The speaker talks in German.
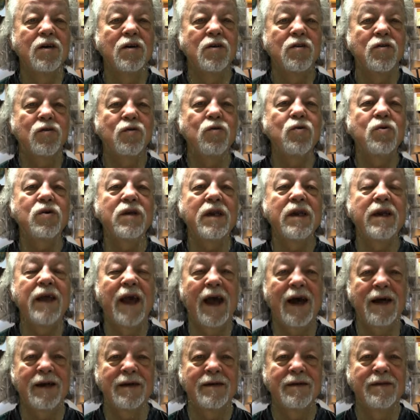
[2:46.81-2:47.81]
Such den
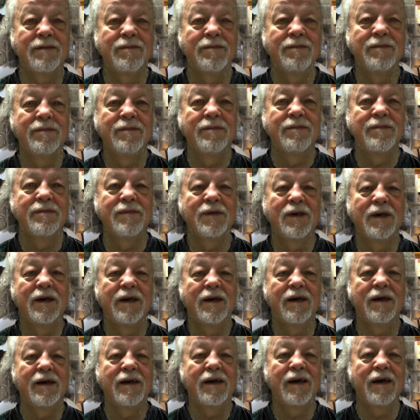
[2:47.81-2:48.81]
Herrn.
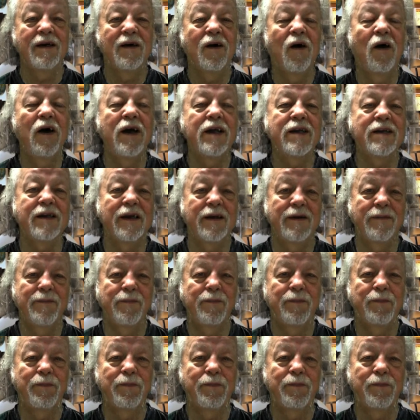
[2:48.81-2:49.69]
Heute.